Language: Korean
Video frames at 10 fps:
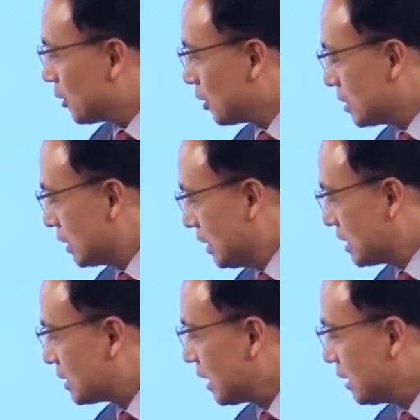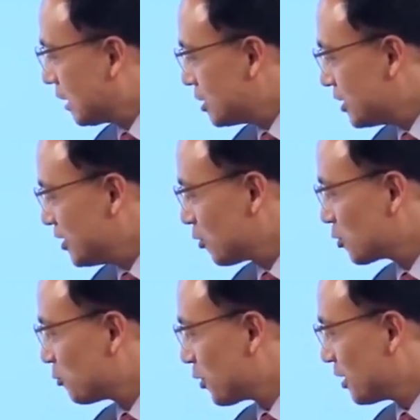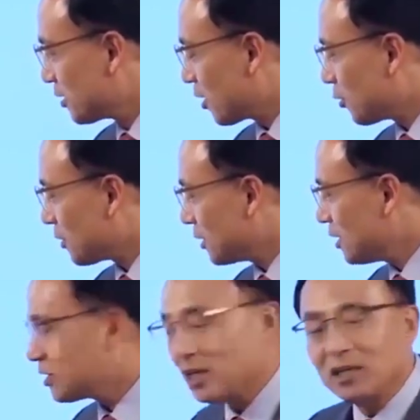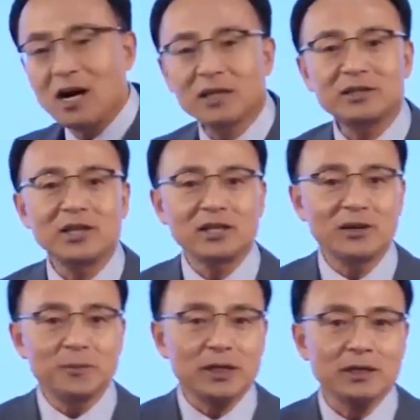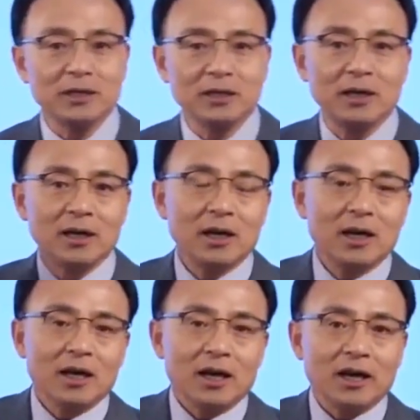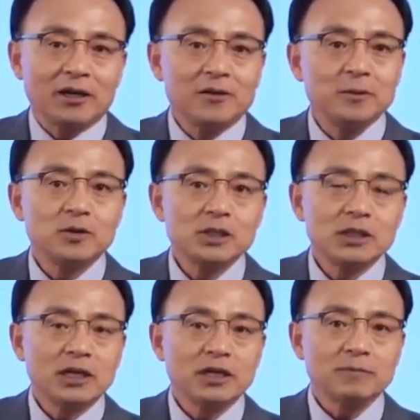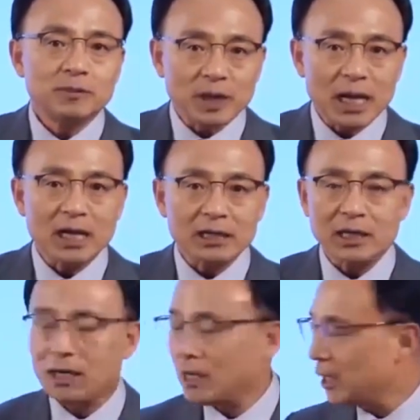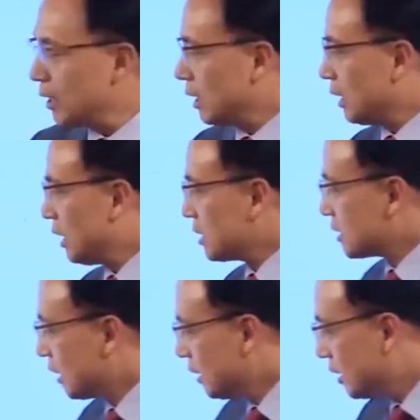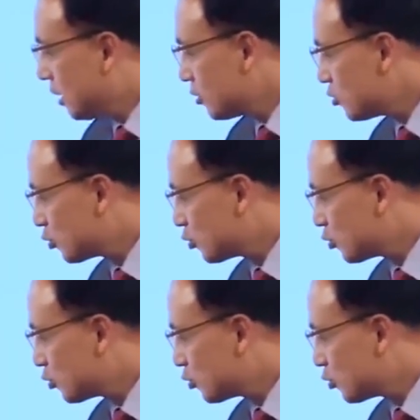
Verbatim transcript: 예, 그래서 이 차이가 신용 스프레드라고 그러는데 이 차이가 확대되면은 예, 금융시장이 불안하다. 이 차이가